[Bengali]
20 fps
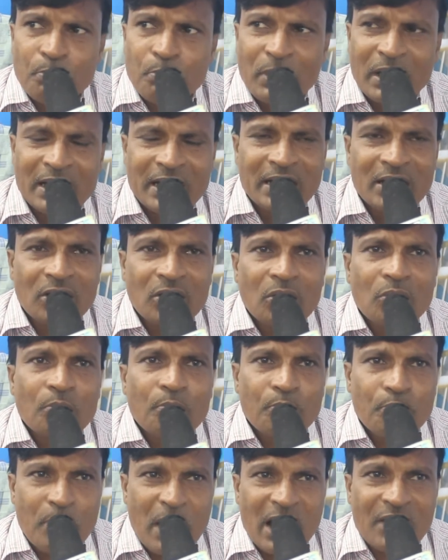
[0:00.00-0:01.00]
মানে
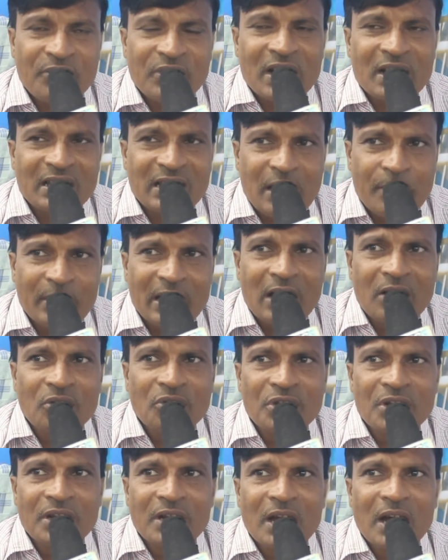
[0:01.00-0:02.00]
মাগফরাত কামনা
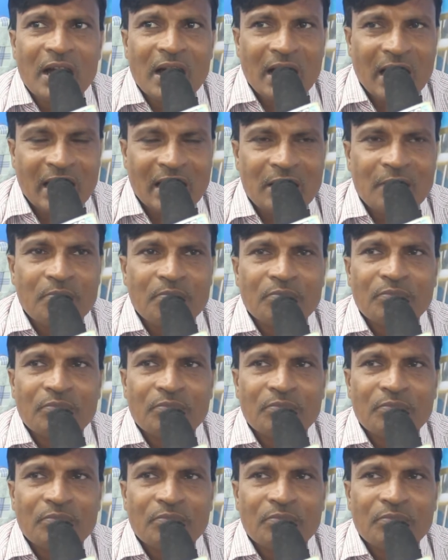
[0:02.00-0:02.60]
করি আর